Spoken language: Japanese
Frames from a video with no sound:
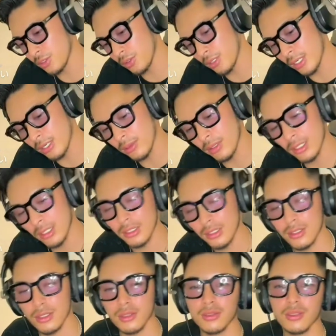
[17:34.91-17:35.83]
一緒や
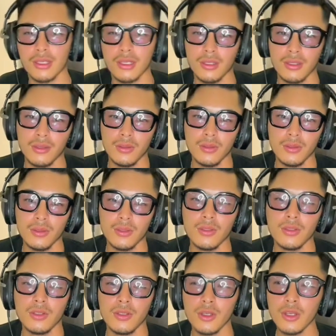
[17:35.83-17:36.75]
わーって
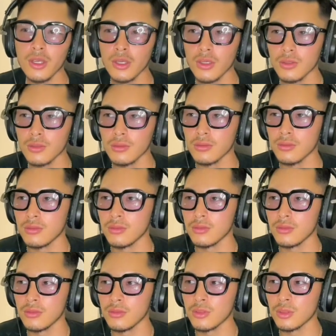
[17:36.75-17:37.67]
言ってえ
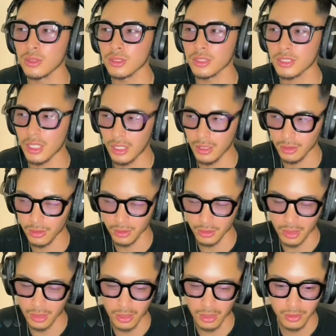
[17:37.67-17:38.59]
どうしたんっ
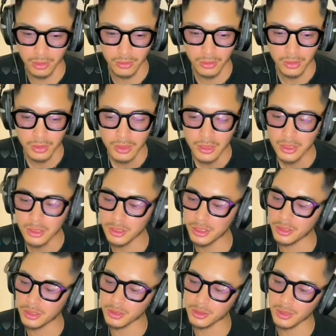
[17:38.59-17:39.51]
て言ったら
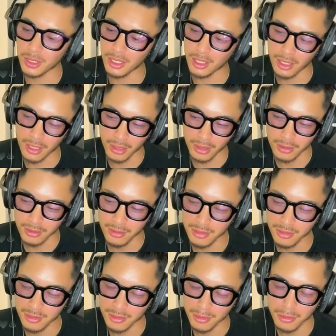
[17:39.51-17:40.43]
実は
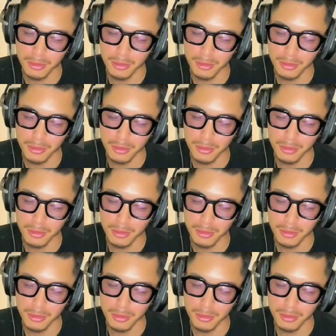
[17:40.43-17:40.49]
な